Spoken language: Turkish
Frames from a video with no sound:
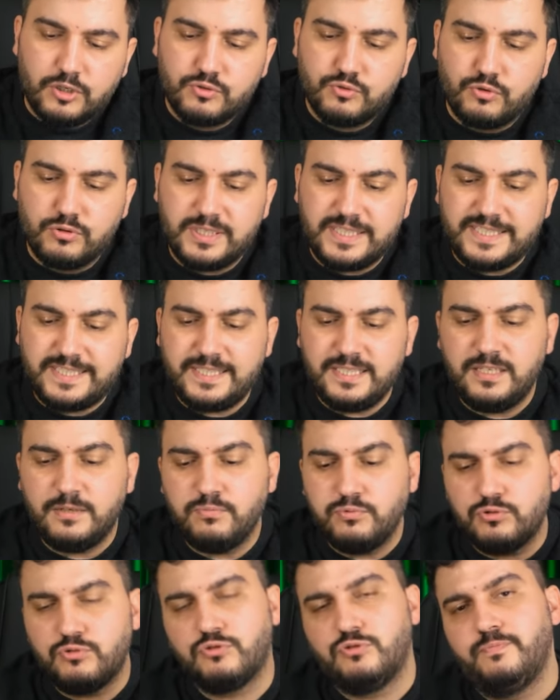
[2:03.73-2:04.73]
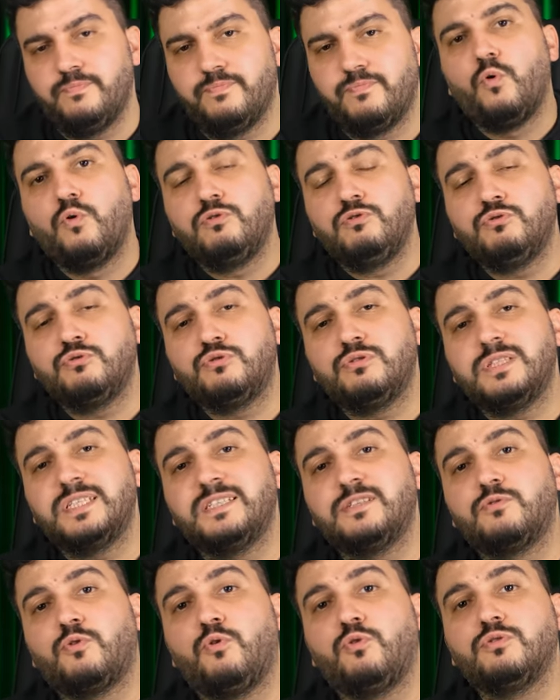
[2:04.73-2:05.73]
Dolayısıyla bu durum
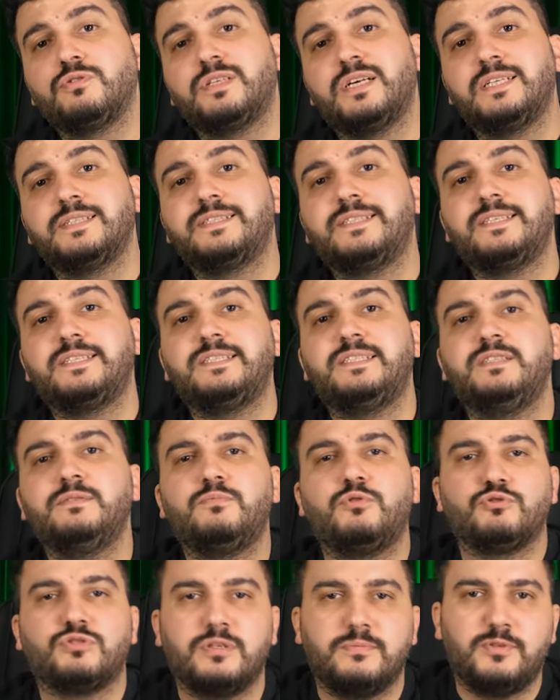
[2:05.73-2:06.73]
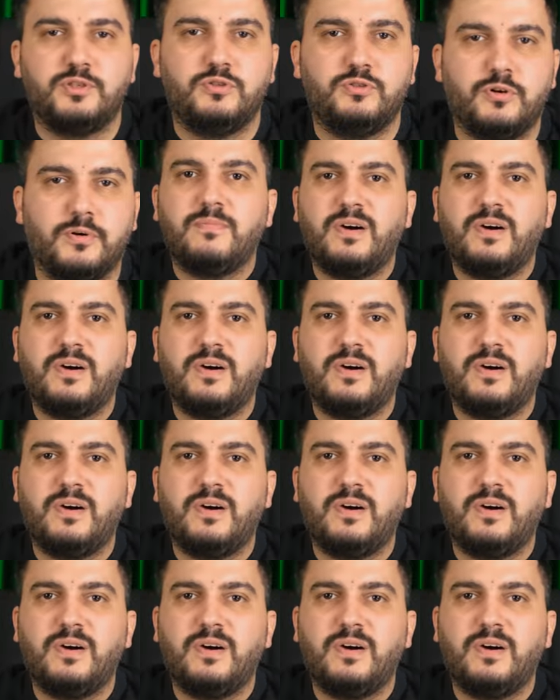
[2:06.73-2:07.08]
oyuncuların konsantresini bozabiliyor.